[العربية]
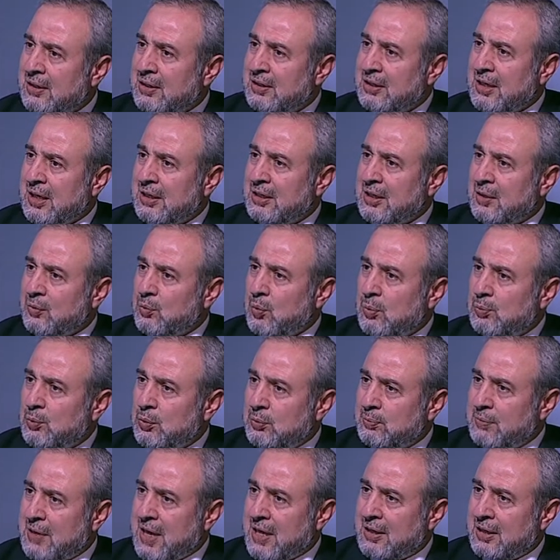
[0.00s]
يعني
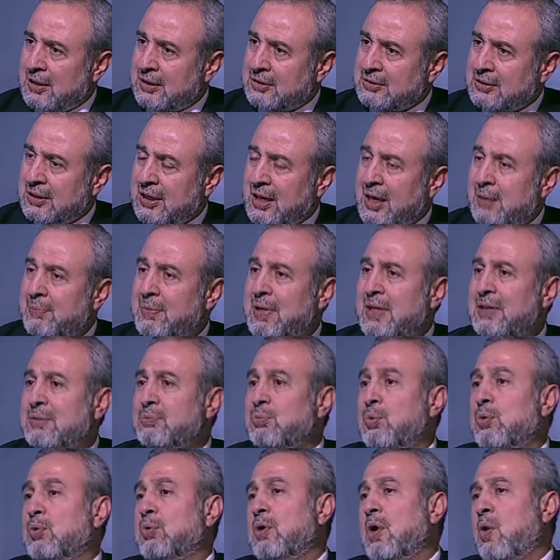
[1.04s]
يقومون بهذه الاقتحامات
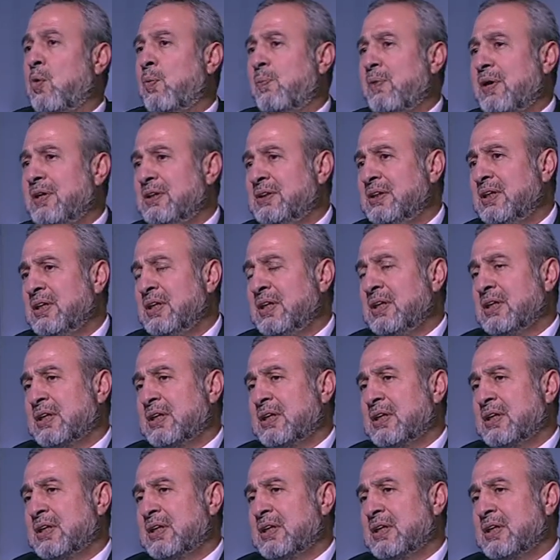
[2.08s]
منذ يومين